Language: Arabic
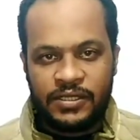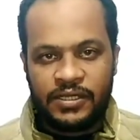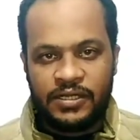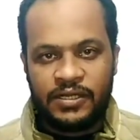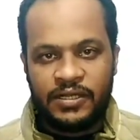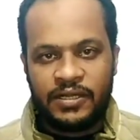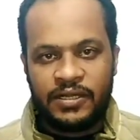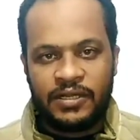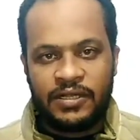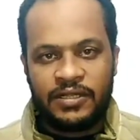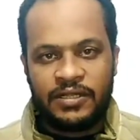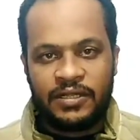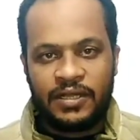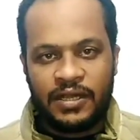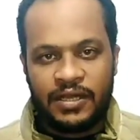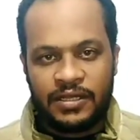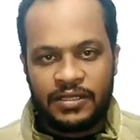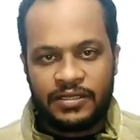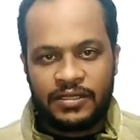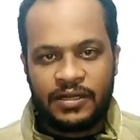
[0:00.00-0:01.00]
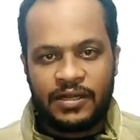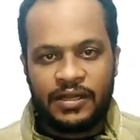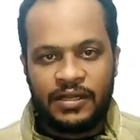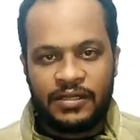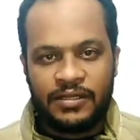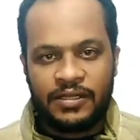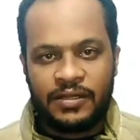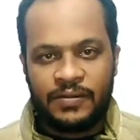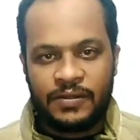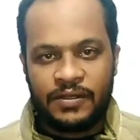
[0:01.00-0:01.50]
ان انت
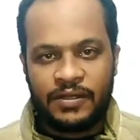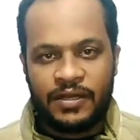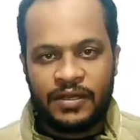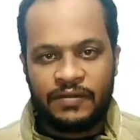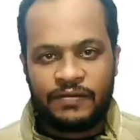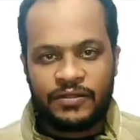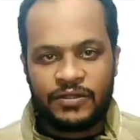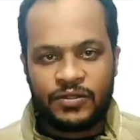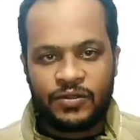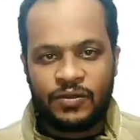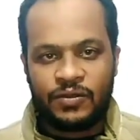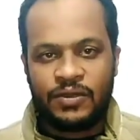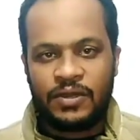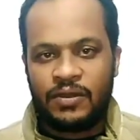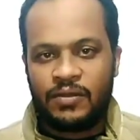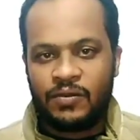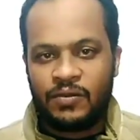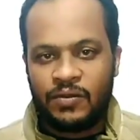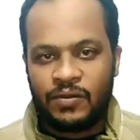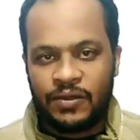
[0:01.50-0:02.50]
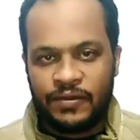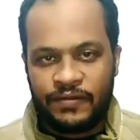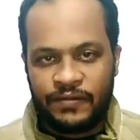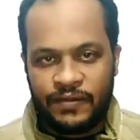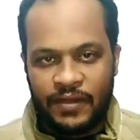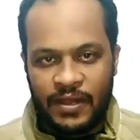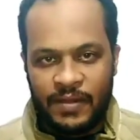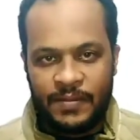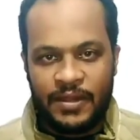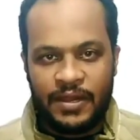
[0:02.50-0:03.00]
تراعي ضميرك في شغلك
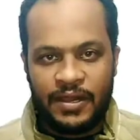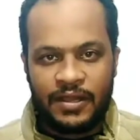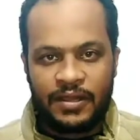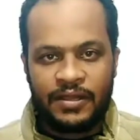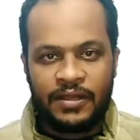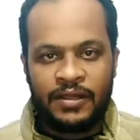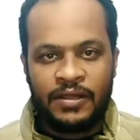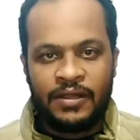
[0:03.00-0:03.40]
وفي عملك